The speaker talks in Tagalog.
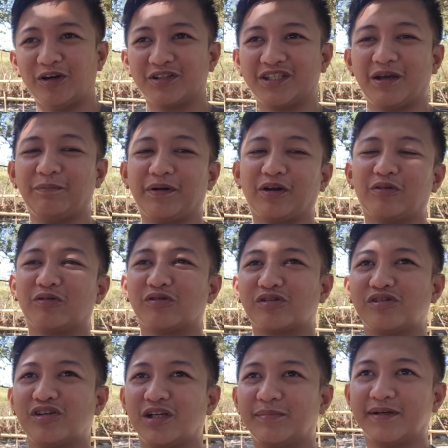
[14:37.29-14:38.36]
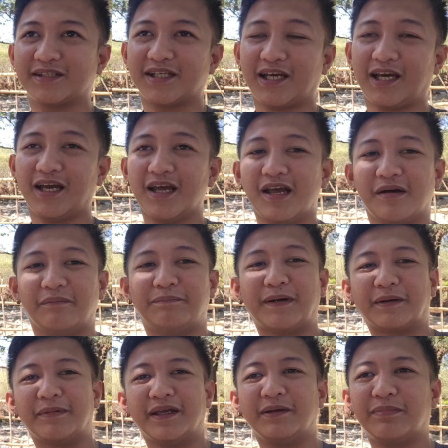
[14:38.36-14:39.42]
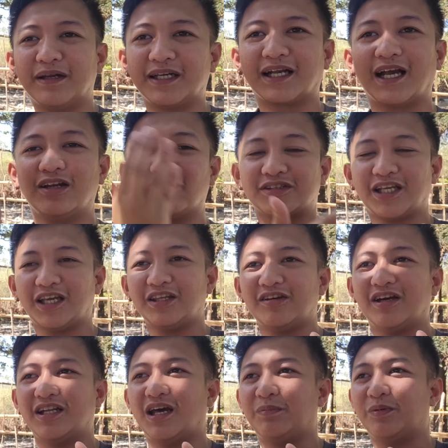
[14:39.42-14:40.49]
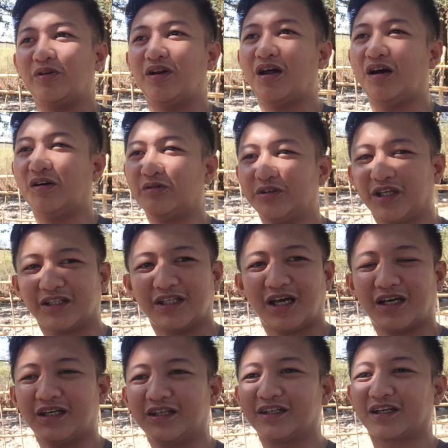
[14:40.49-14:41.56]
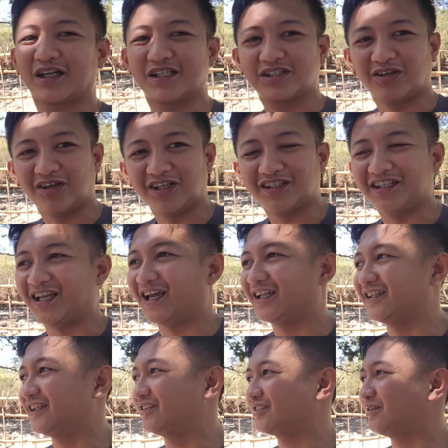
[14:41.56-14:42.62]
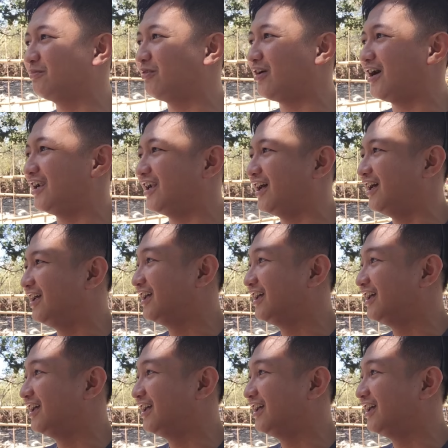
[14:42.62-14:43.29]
syempre kung gusto niyo naman sa, pag may ibang nag-alok sa inyo, hanapin niyo lang ang Kuya Dang Resort. Yan, dito sa Bukana.